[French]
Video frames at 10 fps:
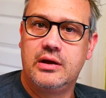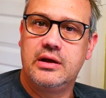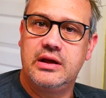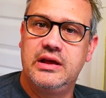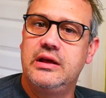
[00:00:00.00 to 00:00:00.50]

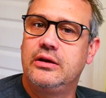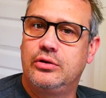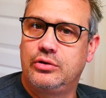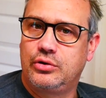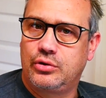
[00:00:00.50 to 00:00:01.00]
et
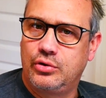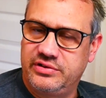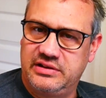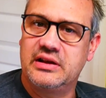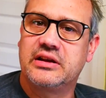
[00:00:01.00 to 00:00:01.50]
que
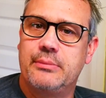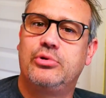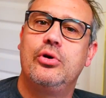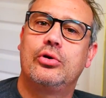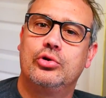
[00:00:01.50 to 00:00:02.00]
c'est un
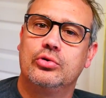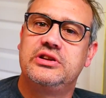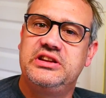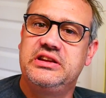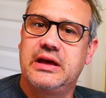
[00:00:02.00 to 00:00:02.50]
capteur donc
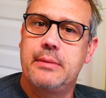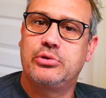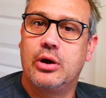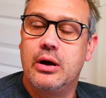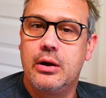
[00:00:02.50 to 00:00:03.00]
qui
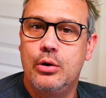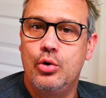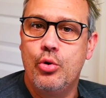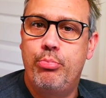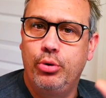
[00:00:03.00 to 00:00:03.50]
capte
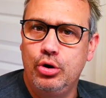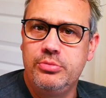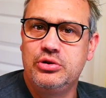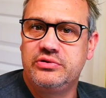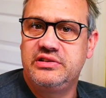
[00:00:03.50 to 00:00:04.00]
le peu de
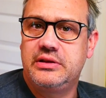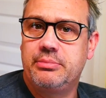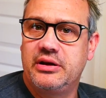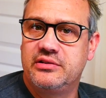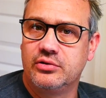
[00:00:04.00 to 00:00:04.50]
luminosité
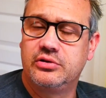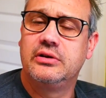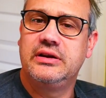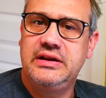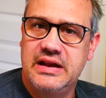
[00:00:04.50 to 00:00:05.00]
présente,
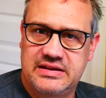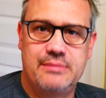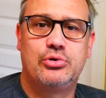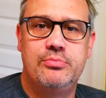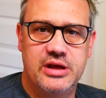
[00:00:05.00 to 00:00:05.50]
il la
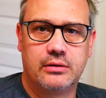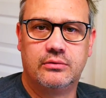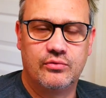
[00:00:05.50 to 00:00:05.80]
capte bien.